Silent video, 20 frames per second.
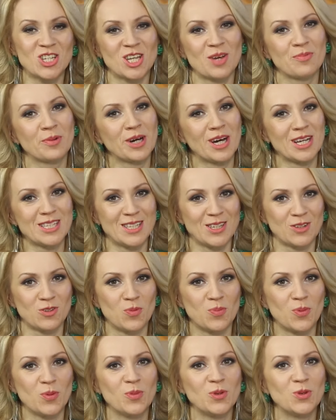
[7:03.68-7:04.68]
я бы хотела
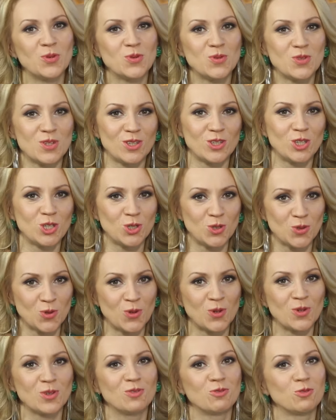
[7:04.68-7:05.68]
упомянуть
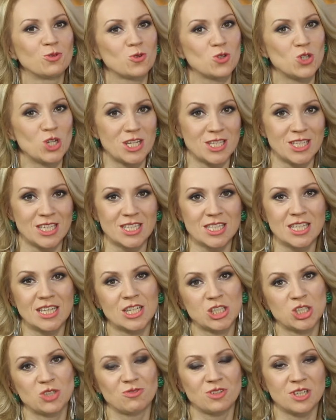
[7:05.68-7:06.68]
еще двух участниц
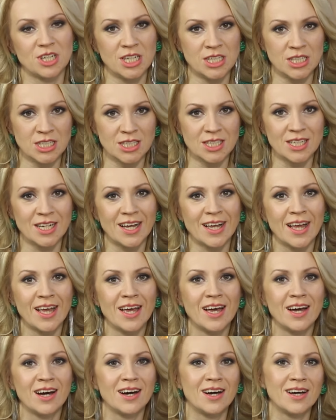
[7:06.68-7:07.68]
нашего рейтинга.
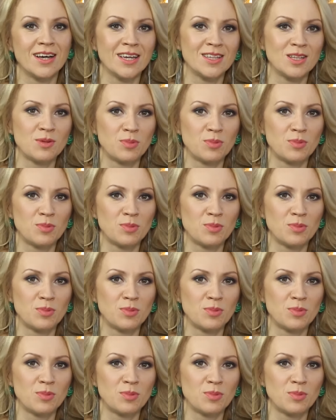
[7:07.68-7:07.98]
А, это